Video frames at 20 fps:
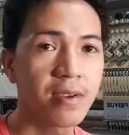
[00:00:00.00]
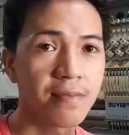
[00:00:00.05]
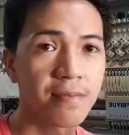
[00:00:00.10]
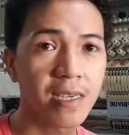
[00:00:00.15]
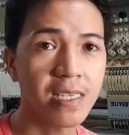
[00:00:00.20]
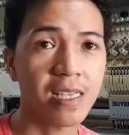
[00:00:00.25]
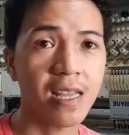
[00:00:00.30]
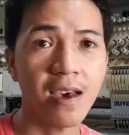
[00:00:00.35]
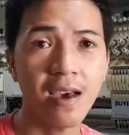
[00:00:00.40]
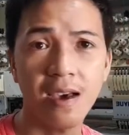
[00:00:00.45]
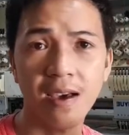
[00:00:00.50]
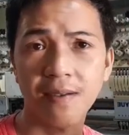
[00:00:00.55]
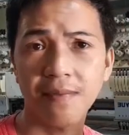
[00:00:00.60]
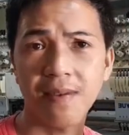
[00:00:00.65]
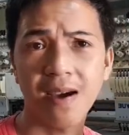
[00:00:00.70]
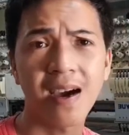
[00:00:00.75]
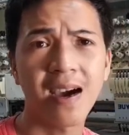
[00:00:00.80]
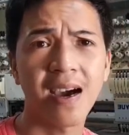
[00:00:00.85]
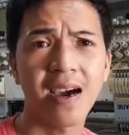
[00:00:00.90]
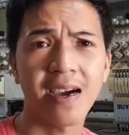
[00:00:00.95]
basta
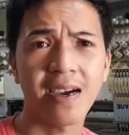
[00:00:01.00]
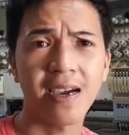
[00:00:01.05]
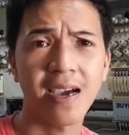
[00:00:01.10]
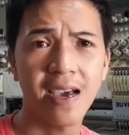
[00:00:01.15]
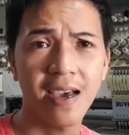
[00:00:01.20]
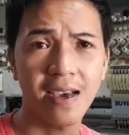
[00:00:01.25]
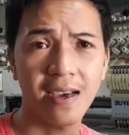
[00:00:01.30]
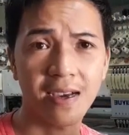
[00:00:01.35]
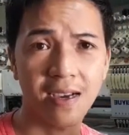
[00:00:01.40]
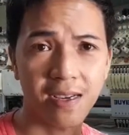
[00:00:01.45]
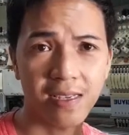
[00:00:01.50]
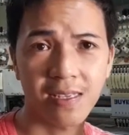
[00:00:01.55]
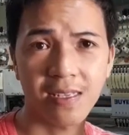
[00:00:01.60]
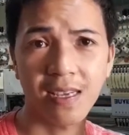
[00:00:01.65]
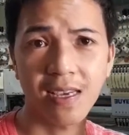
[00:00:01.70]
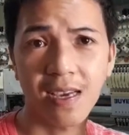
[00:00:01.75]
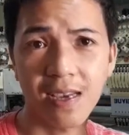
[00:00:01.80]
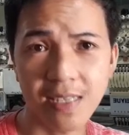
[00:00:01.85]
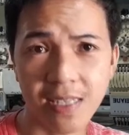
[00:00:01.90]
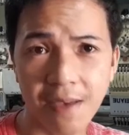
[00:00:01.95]
mga
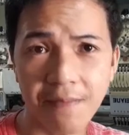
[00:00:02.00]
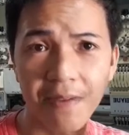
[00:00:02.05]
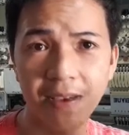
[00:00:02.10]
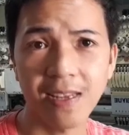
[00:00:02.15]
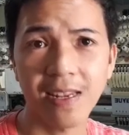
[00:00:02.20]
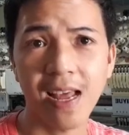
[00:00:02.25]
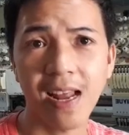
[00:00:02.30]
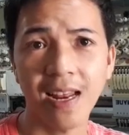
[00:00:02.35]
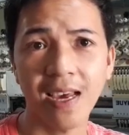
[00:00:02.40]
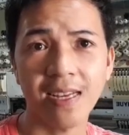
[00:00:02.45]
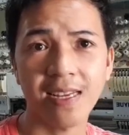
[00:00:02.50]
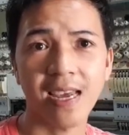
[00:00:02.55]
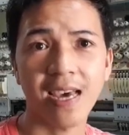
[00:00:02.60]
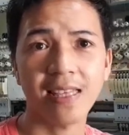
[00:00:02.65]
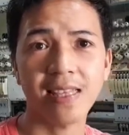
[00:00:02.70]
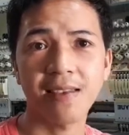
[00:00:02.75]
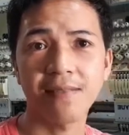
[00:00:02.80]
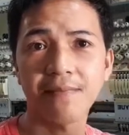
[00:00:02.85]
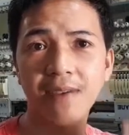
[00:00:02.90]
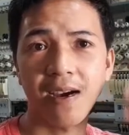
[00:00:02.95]
sabihin na lang
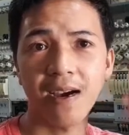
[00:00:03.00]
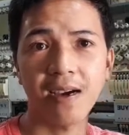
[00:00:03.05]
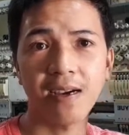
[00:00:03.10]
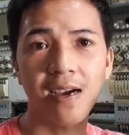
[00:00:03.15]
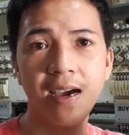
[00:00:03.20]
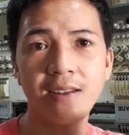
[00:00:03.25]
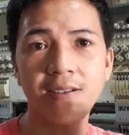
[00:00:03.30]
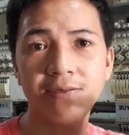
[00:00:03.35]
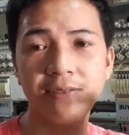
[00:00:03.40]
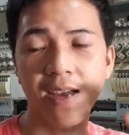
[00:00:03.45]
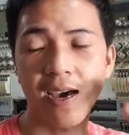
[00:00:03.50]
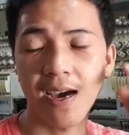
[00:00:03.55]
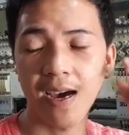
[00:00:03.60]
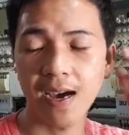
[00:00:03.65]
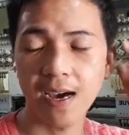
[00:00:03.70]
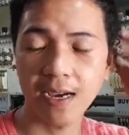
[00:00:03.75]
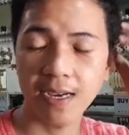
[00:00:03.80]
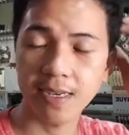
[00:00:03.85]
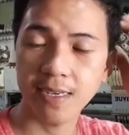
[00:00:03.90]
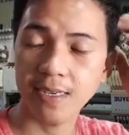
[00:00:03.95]
natin mga ganun
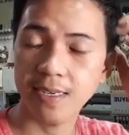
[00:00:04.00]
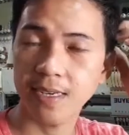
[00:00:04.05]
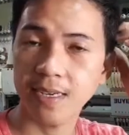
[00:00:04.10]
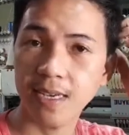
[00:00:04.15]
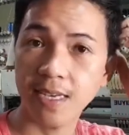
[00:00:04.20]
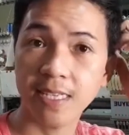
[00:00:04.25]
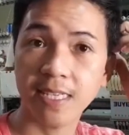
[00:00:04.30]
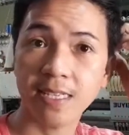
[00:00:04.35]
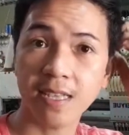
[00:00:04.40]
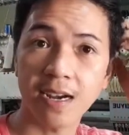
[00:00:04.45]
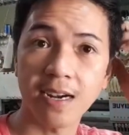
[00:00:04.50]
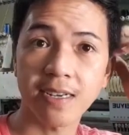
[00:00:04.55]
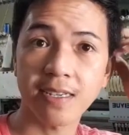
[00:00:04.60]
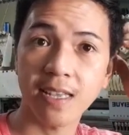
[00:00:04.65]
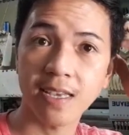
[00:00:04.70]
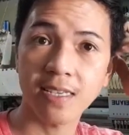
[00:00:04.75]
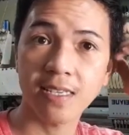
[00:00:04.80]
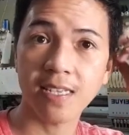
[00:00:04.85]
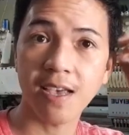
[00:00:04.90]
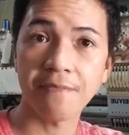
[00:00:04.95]
ang
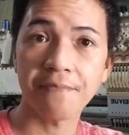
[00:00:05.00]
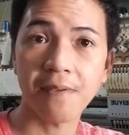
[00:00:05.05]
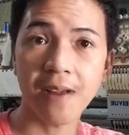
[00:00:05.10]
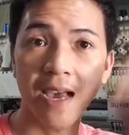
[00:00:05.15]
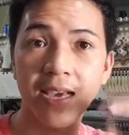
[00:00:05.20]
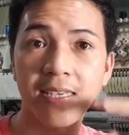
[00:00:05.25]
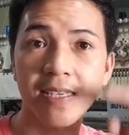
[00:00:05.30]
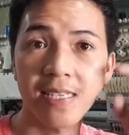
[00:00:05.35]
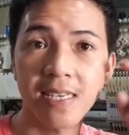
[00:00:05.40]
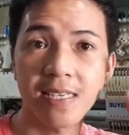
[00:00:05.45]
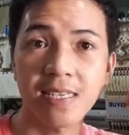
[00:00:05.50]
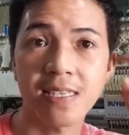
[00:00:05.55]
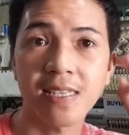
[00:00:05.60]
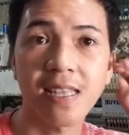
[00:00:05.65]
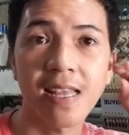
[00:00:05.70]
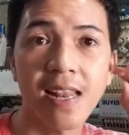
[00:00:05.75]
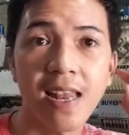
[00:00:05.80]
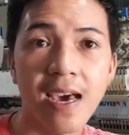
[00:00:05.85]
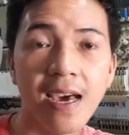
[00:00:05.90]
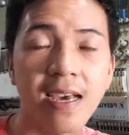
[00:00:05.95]
starting sa prices
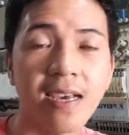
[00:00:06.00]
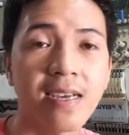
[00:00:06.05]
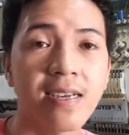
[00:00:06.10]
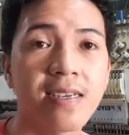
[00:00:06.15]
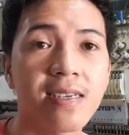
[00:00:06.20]
nila